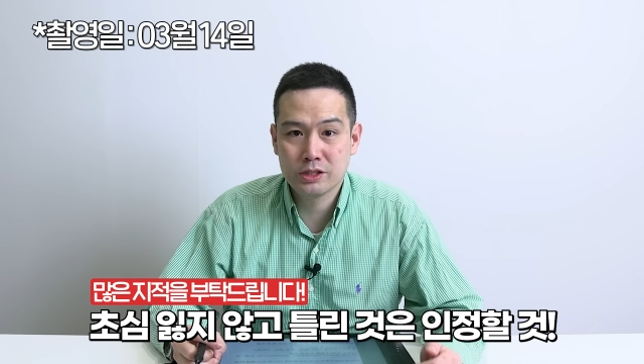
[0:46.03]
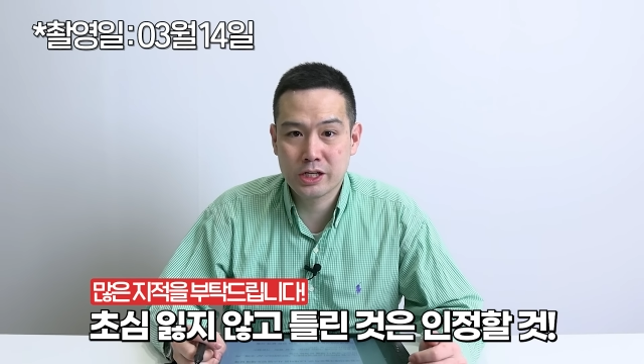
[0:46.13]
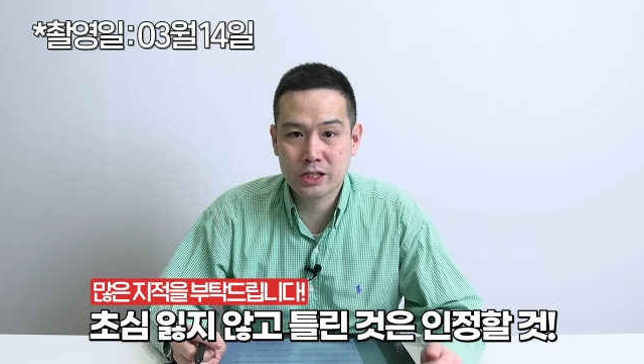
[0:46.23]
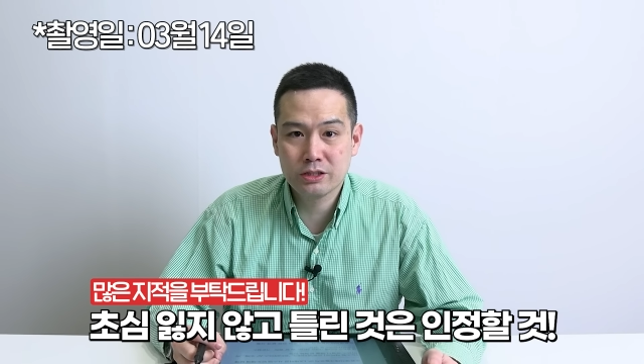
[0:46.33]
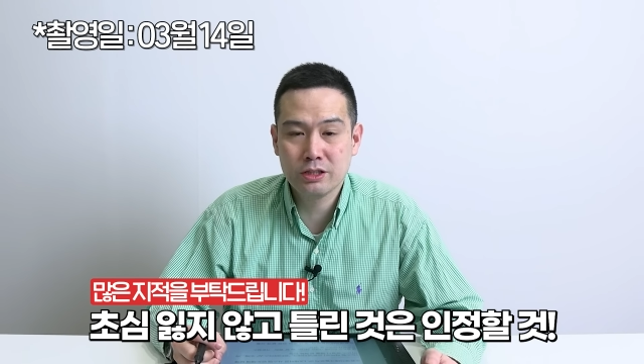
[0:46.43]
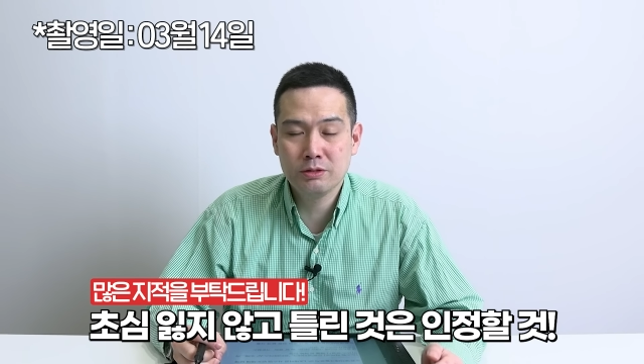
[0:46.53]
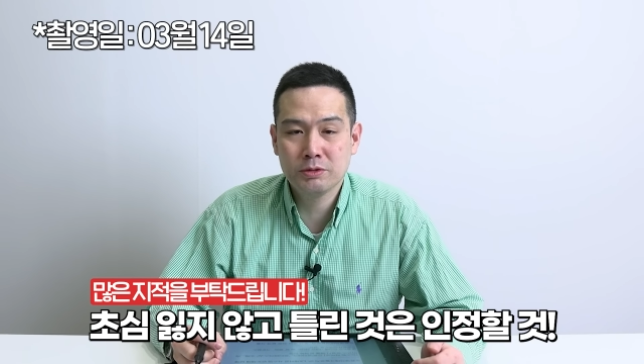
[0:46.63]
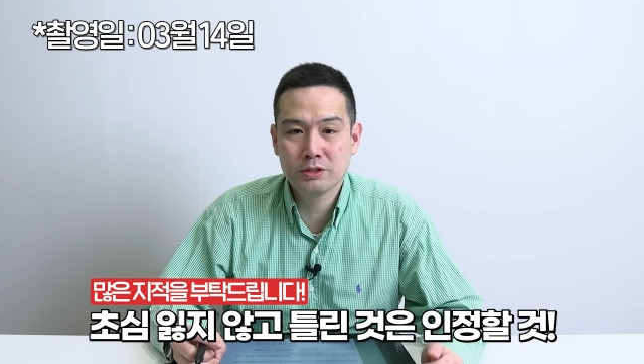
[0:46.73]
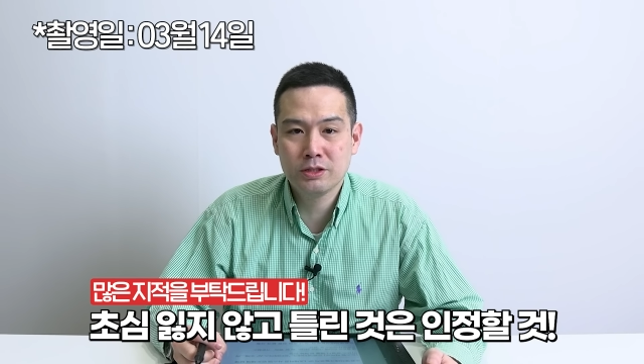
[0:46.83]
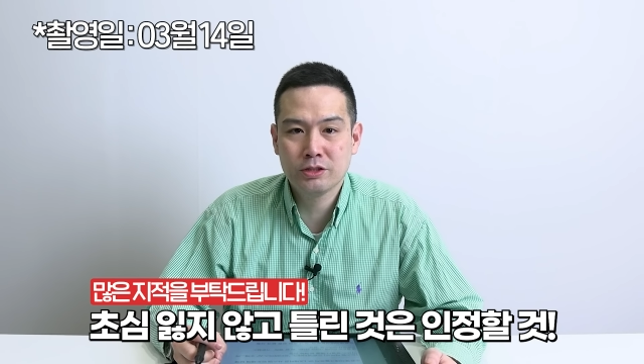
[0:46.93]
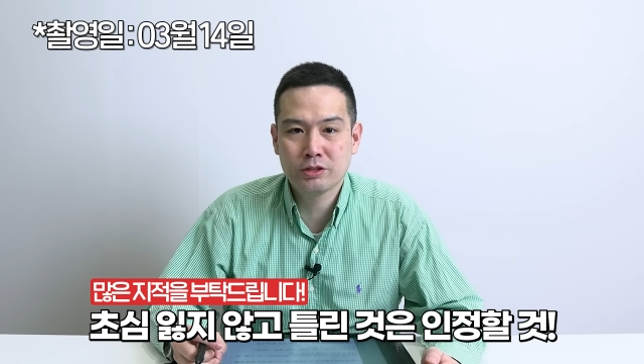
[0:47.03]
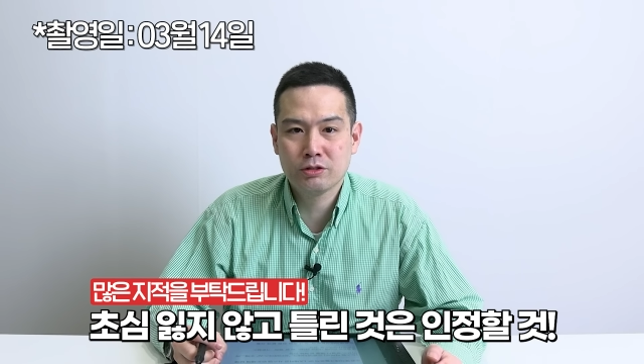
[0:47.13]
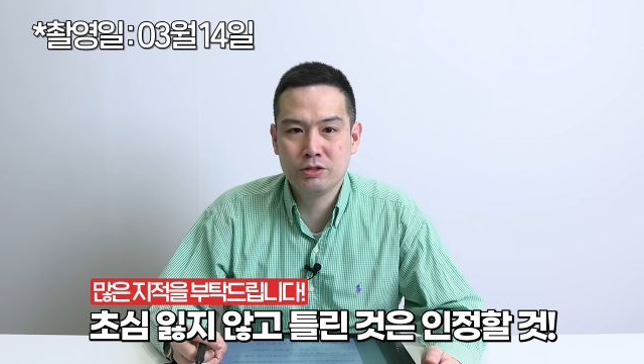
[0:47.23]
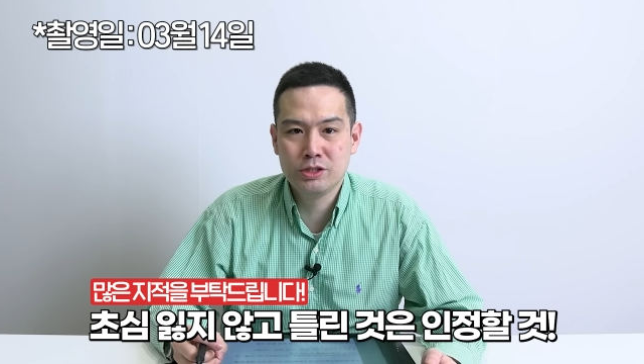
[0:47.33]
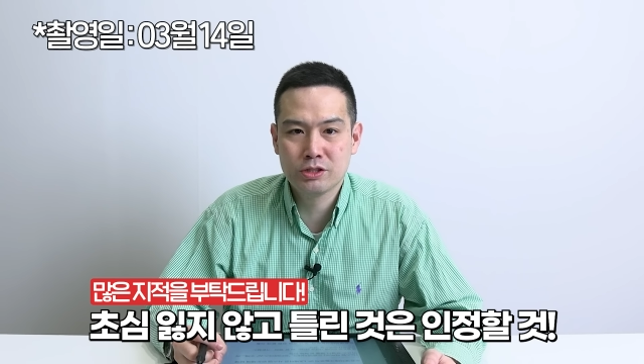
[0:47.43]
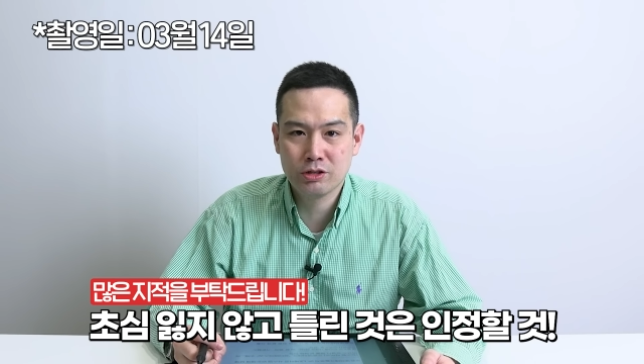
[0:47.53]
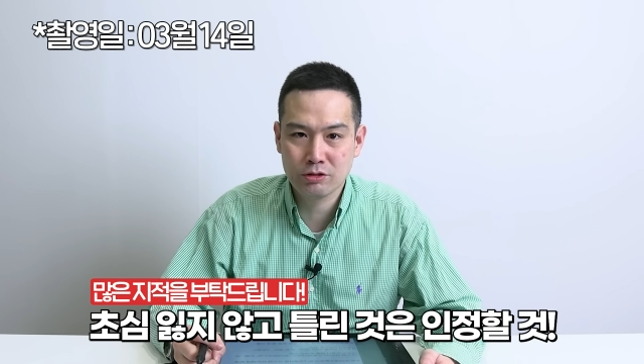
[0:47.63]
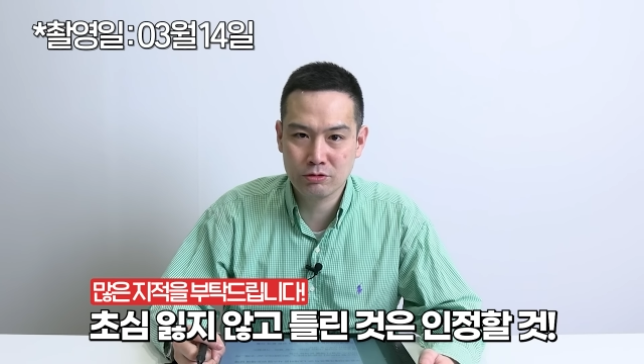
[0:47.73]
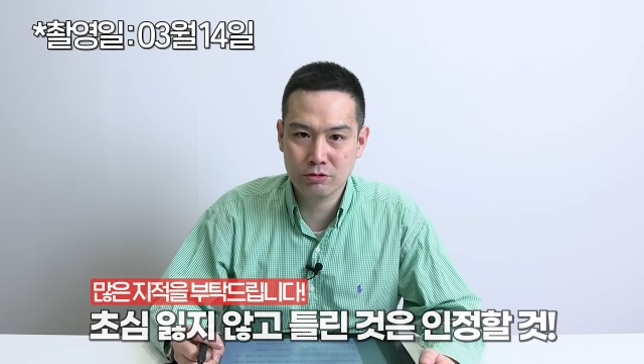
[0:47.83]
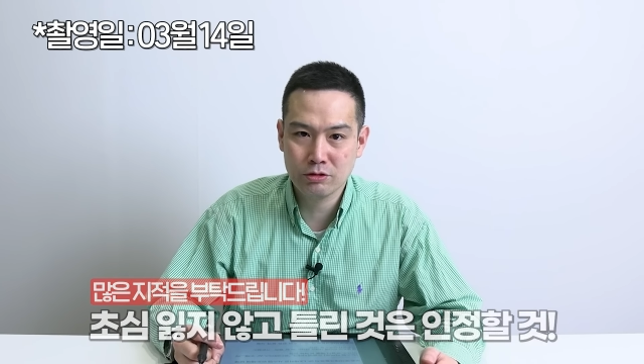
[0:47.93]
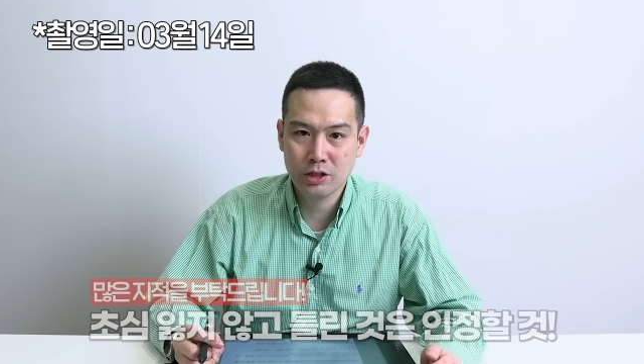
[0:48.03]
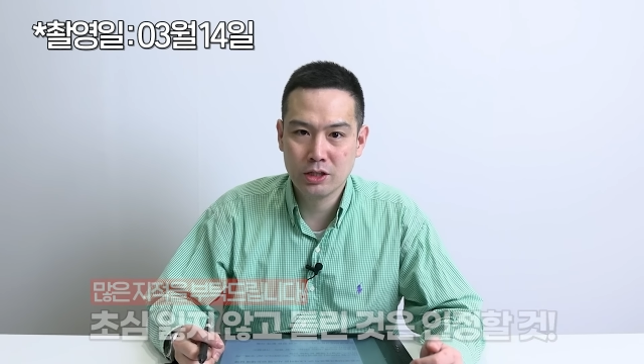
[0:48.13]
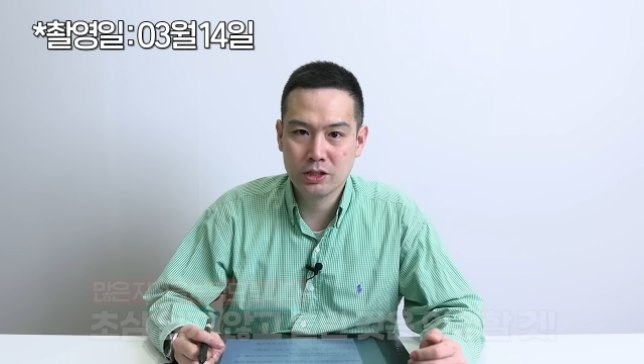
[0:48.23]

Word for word: 제가 틀리면 틀렸다고 인정하고